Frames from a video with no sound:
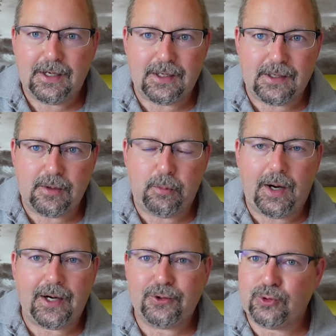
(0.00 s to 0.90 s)

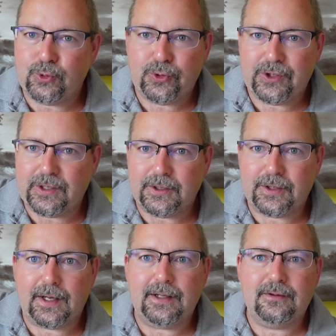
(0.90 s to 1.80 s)
macht und
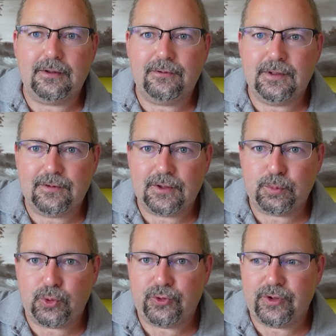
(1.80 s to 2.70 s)
30, 40
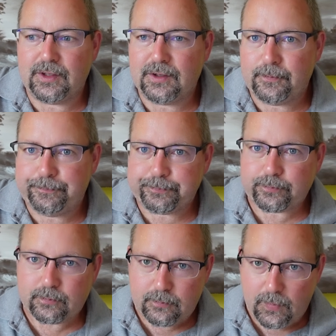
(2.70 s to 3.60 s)
Prozent
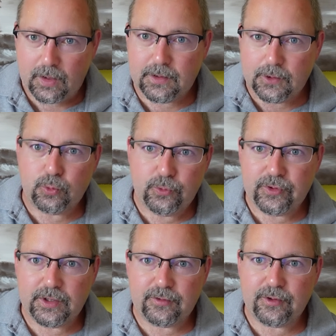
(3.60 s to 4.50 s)
der
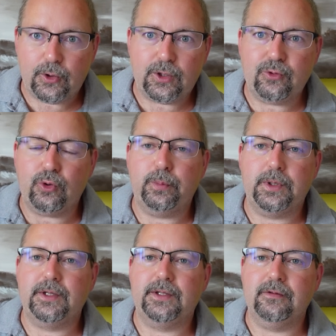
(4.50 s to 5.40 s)
Umsätze auch als
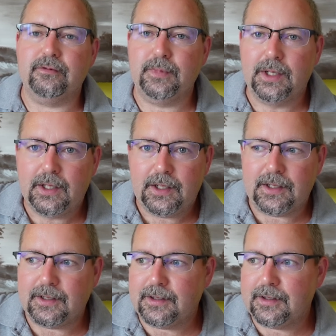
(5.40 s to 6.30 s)
operativen
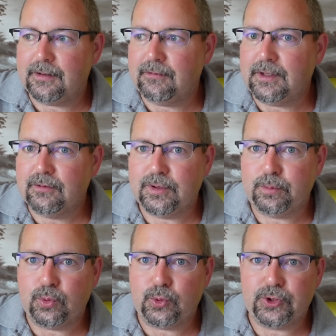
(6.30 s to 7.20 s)
äh, Gewinn
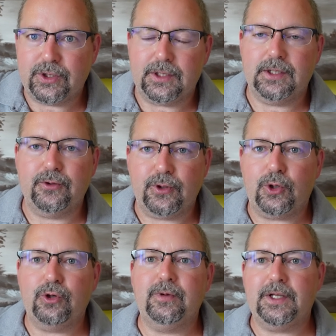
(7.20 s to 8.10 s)
verbucht. Ja. Also
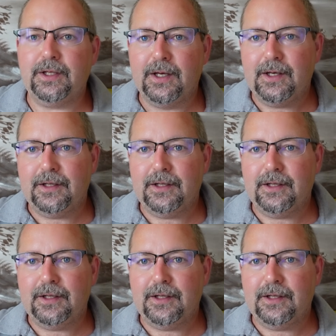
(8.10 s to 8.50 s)
auch wenn